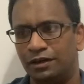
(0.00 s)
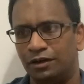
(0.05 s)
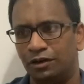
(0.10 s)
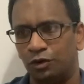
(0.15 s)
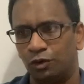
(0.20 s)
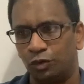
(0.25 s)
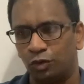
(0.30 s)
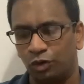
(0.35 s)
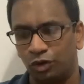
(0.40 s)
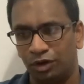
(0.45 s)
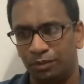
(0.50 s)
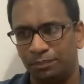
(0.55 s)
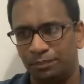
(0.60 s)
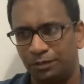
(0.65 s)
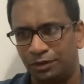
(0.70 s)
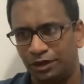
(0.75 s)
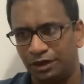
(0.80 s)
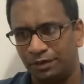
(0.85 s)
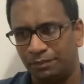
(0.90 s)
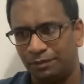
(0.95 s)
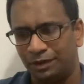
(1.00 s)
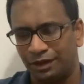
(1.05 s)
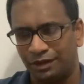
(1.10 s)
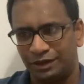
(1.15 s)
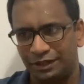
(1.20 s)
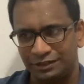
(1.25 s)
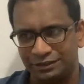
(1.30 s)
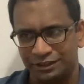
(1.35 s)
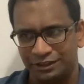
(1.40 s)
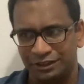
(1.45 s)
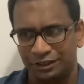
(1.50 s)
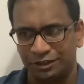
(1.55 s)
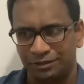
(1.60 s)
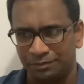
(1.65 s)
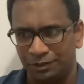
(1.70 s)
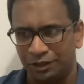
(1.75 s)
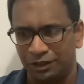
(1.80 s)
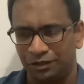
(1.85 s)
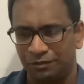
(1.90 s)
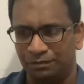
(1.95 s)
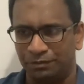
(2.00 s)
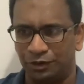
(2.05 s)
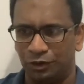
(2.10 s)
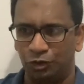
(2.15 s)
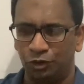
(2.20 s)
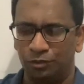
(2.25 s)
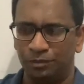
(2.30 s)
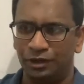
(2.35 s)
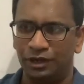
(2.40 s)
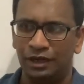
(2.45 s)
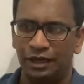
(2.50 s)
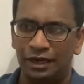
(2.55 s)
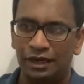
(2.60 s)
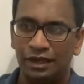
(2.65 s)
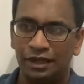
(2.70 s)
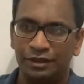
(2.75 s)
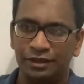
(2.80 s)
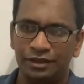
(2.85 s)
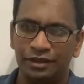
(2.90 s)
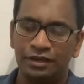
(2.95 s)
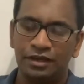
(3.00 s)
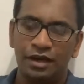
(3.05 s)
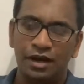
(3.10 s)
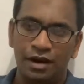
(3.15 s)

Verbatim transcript: ஒரு குறிப்பிட்ட பிரதேசத்துக்கு மட்டும் பரவுமா அல்லது